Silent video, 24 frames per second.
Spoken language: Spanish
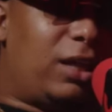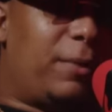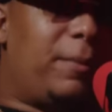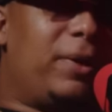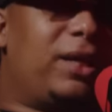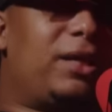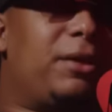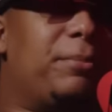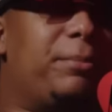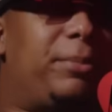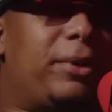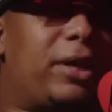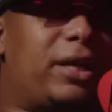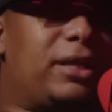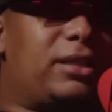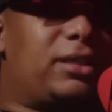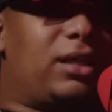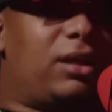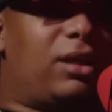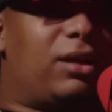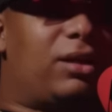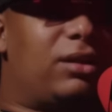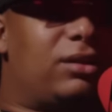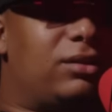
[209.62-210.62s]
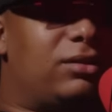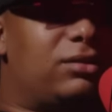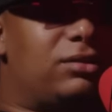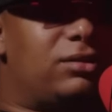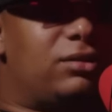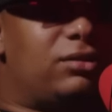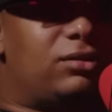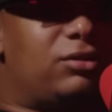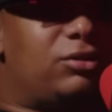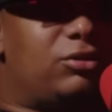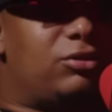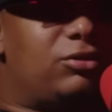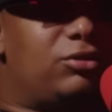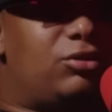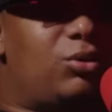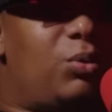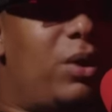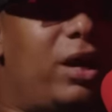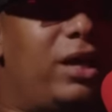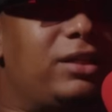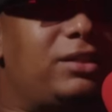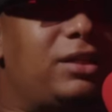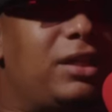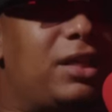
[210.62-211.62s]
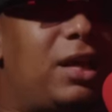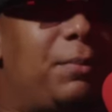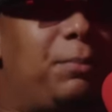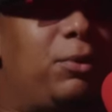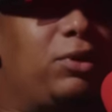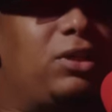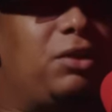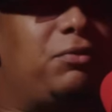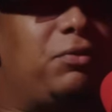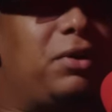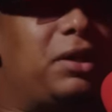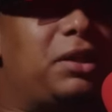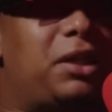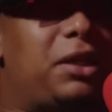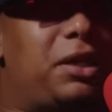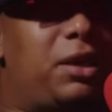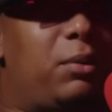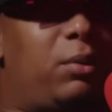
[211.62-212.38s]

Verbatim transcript: te meten presa. ¿Tú a esa edad, dónde fue que te